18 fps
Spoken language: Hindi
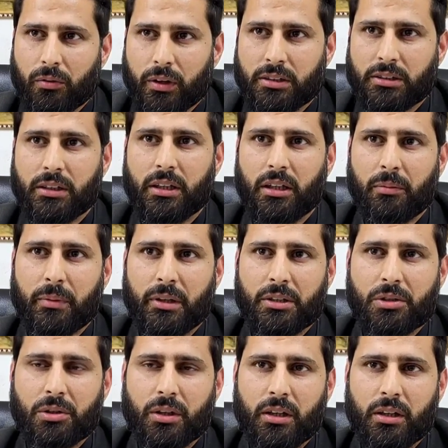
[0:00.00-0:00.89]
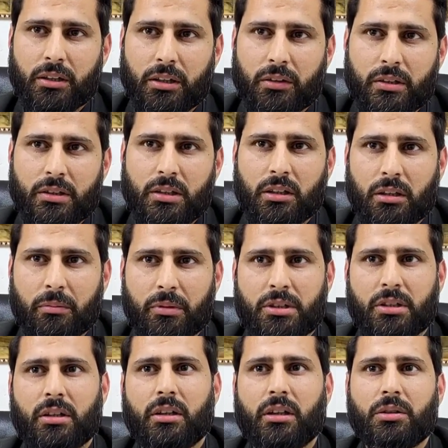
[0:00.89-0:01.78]
वैसे हमें जो है डिविजनल
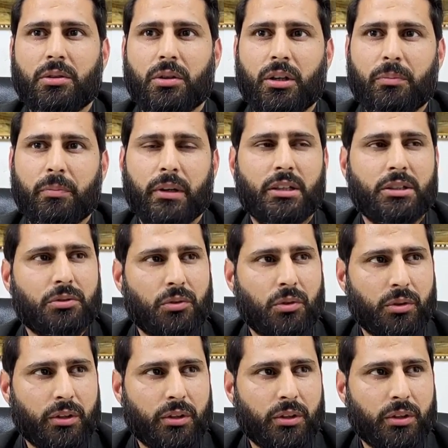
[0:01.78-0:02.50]
कमिश्नर की जो है बेंच